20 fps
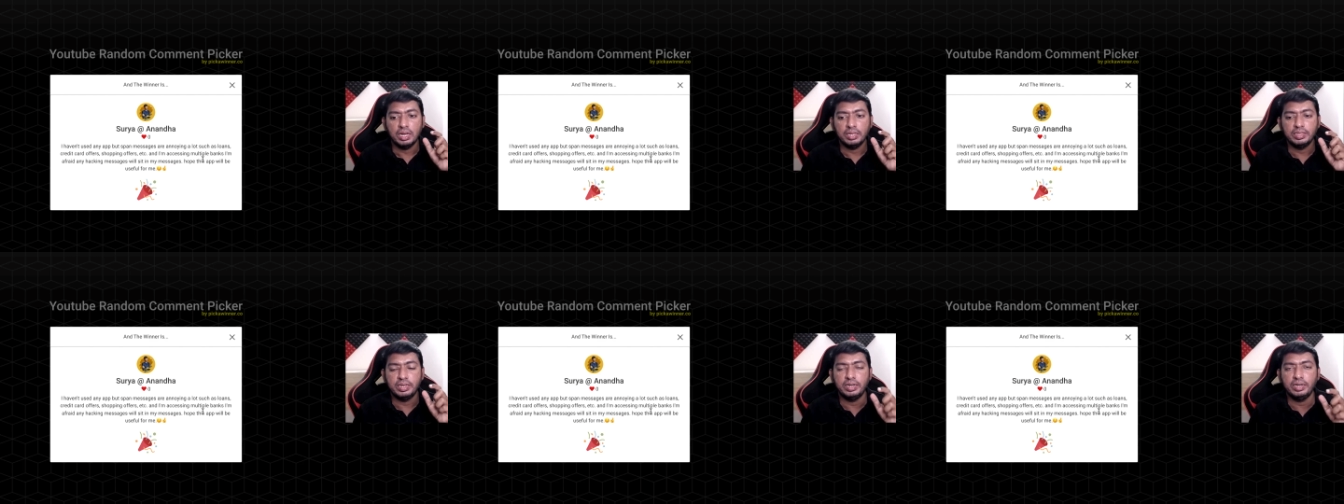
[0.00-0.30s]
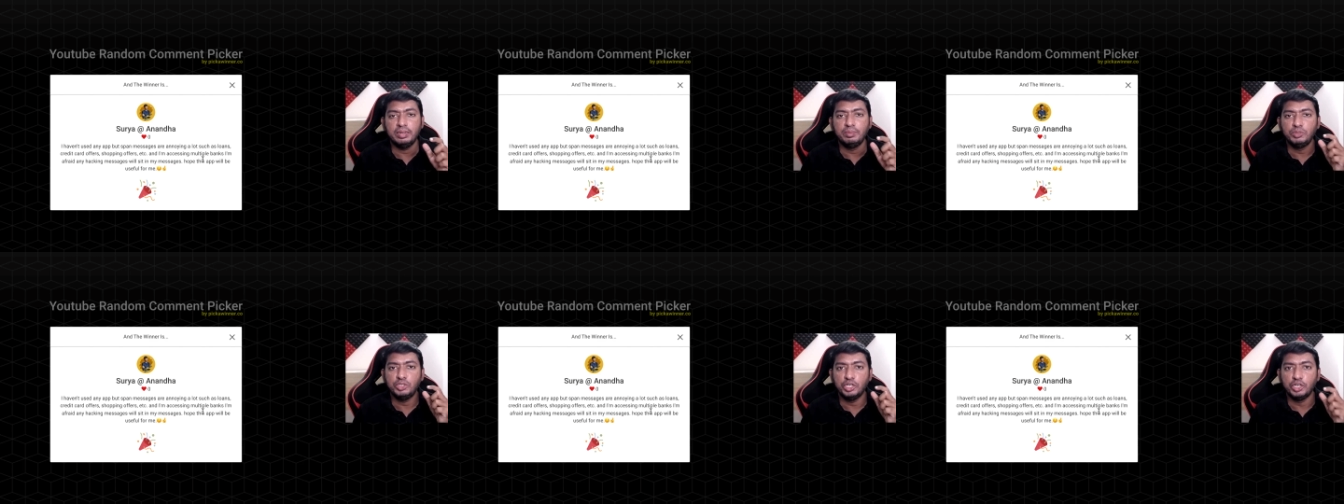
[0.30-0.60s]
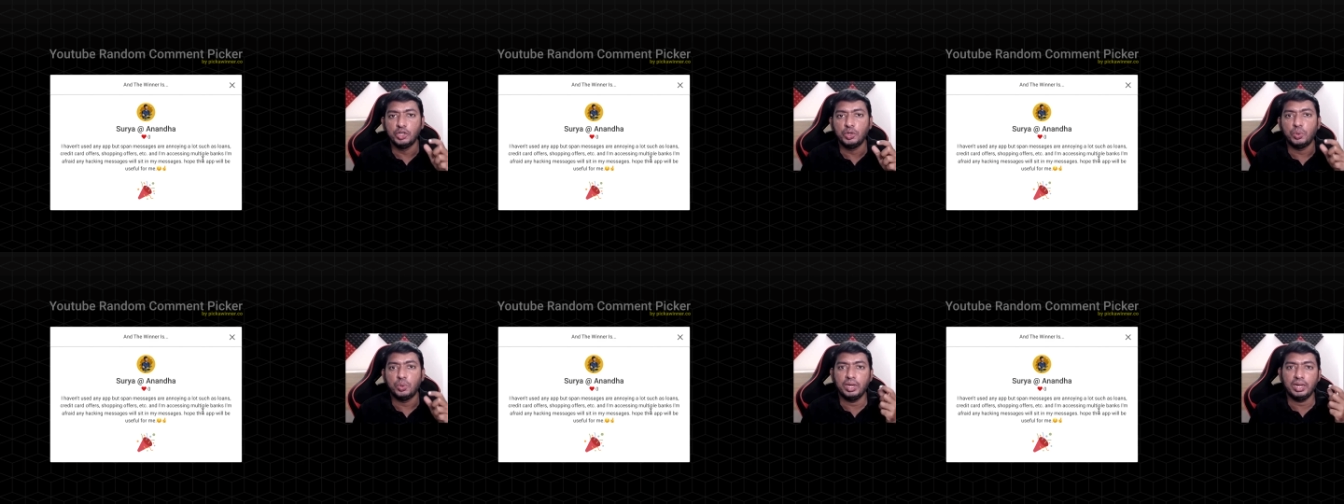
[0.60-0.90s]
அந்த
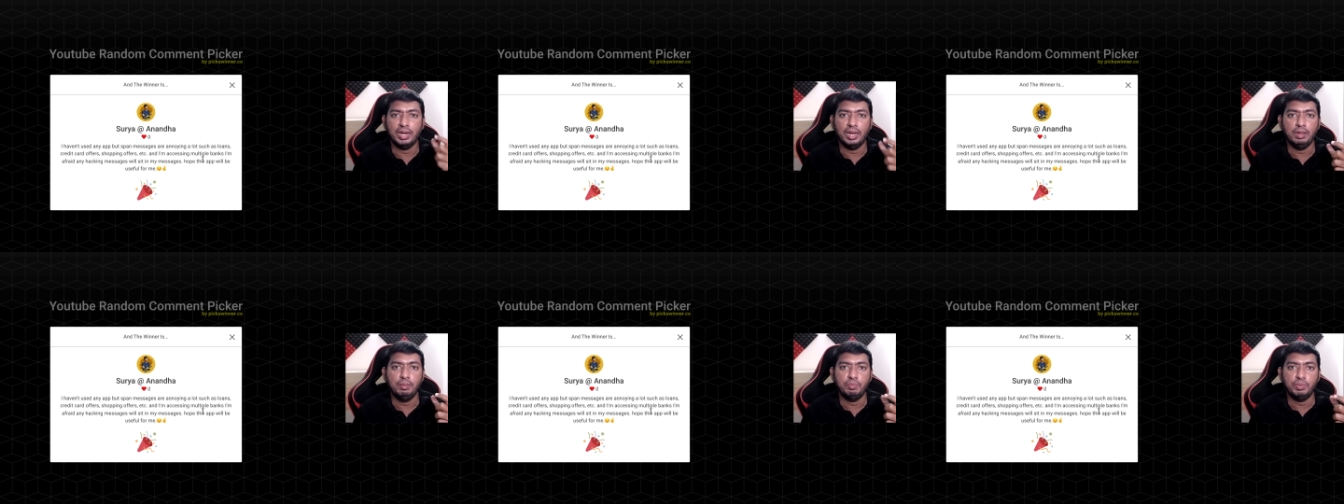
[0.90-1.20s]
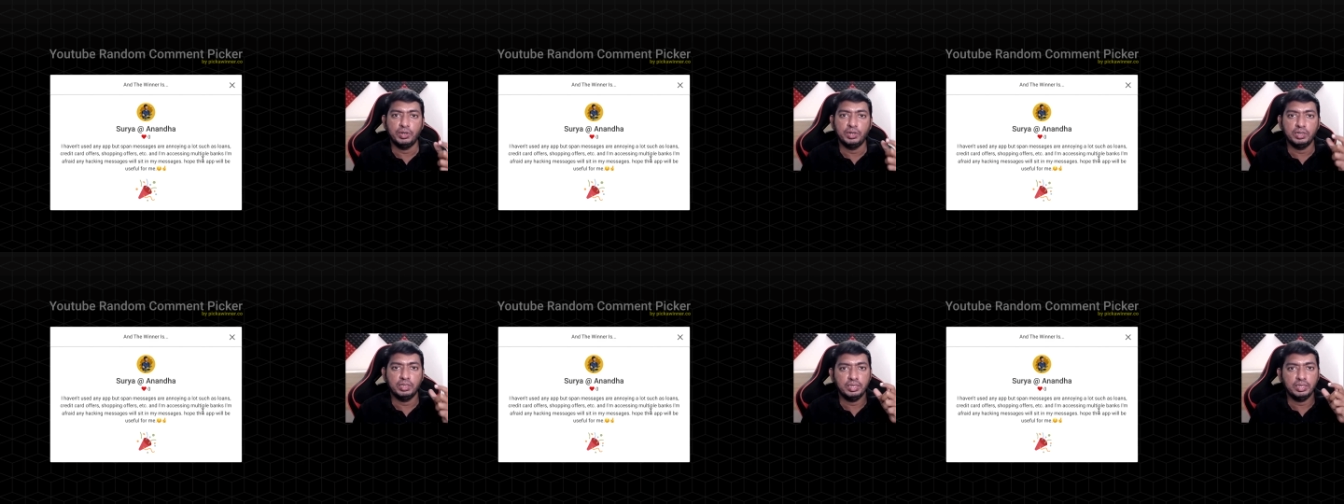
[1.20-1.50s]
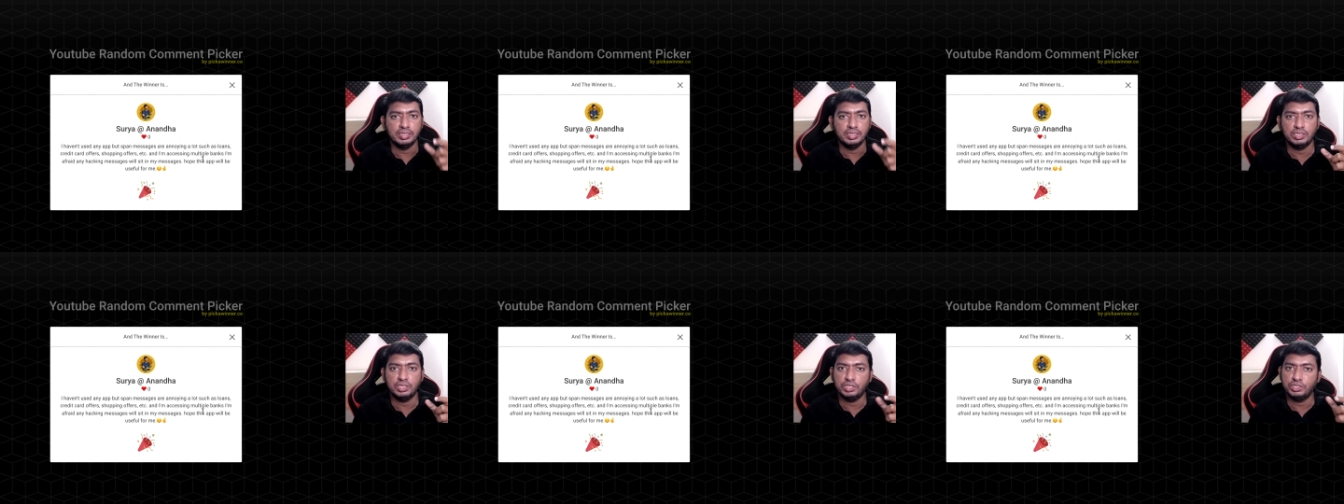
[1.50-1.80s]
ரெடிம்ஷன் கோடை கிளைம்
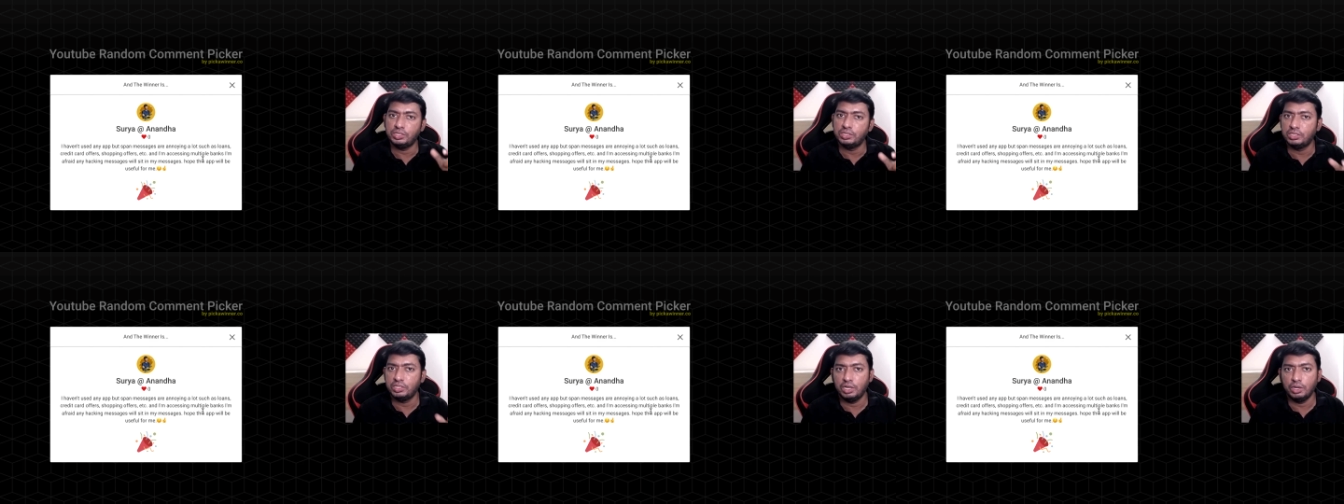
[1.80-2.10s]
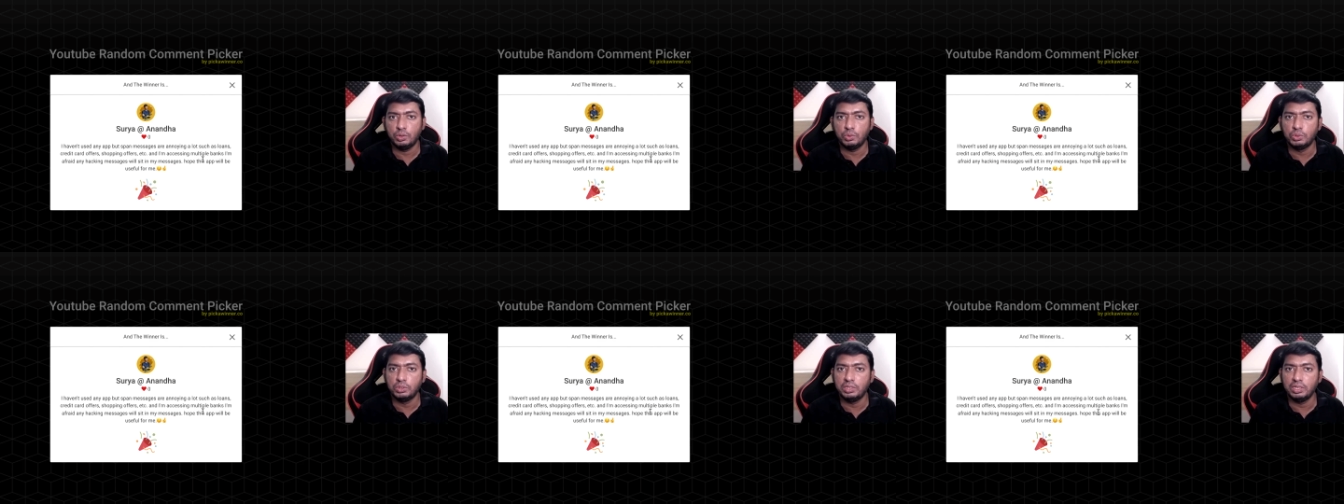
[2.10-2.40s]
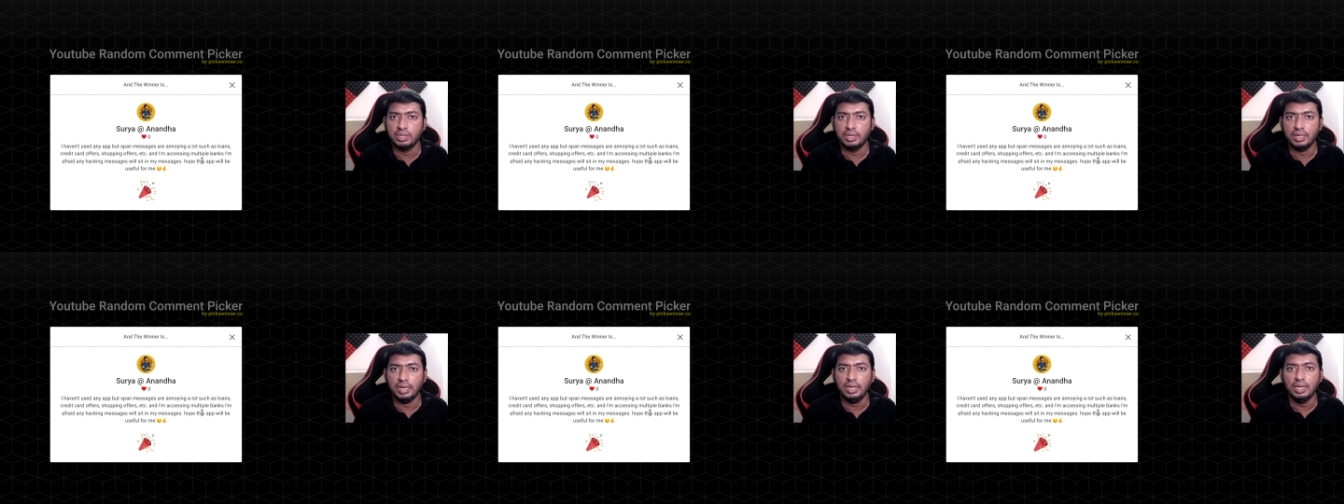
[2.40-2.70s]
பண்ணுறதுக்கு இன்ஸ்ட்ரக்ஷன்ஸை நான்
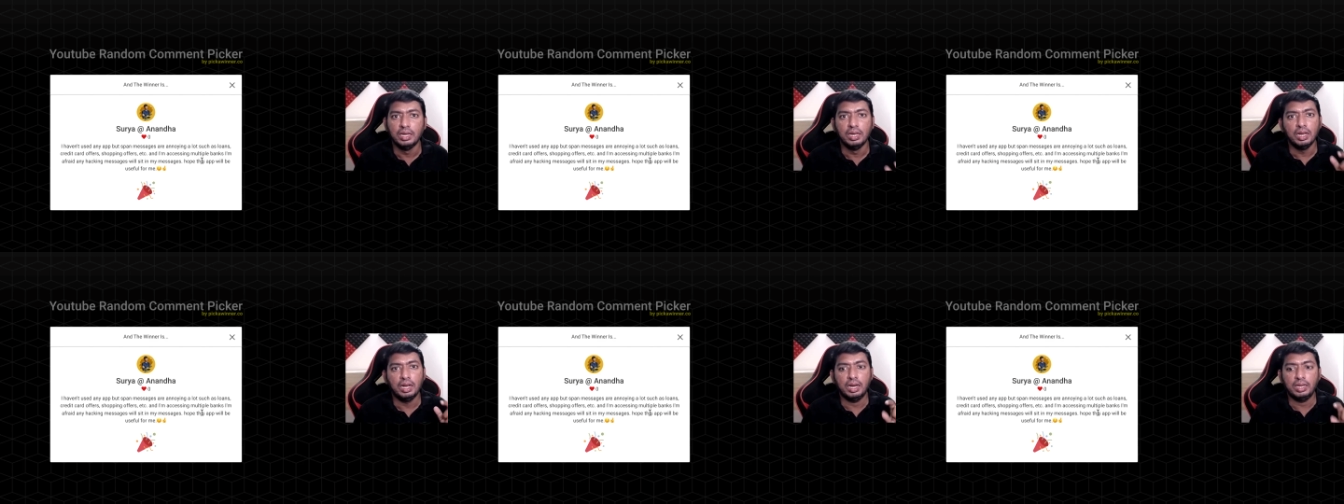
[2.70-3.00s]
கொடுத்துருக்கேன்